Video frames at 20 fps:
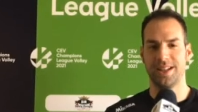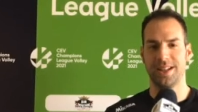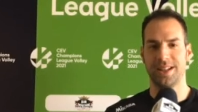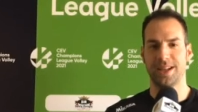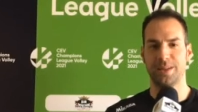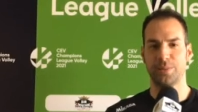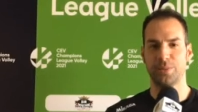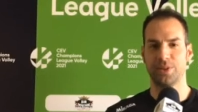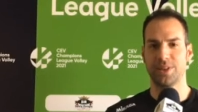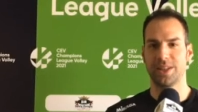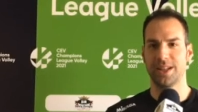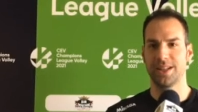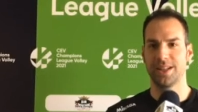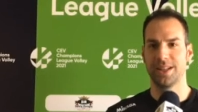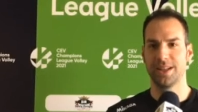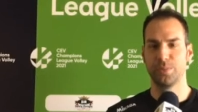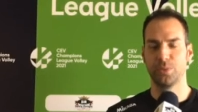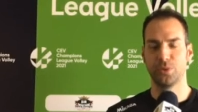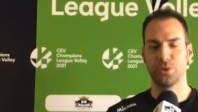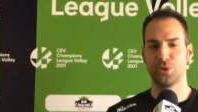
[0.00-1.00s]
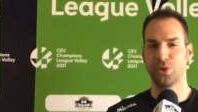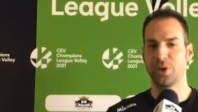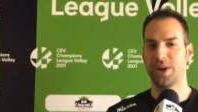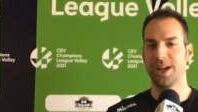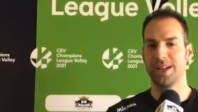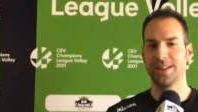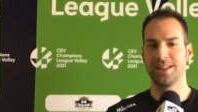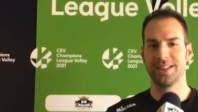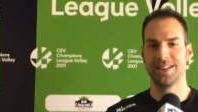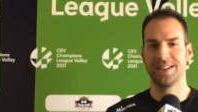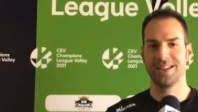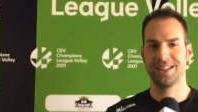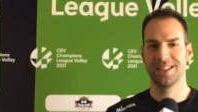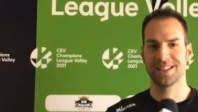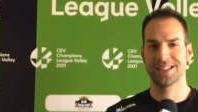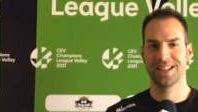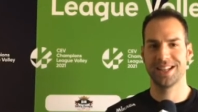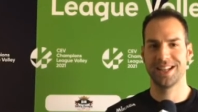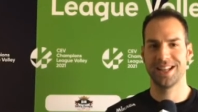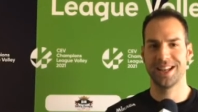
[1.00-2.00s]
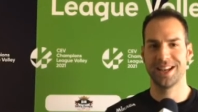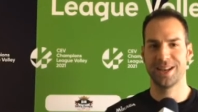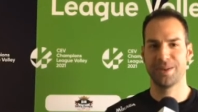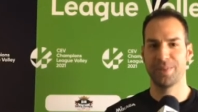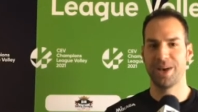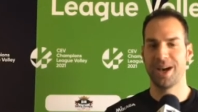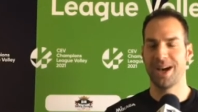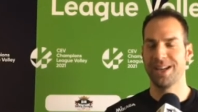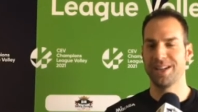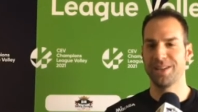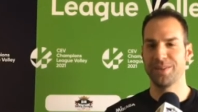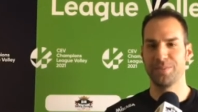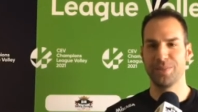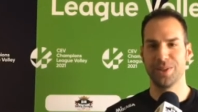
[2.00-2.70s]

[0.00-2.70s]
la montagna è molto alta, da scalare a mani,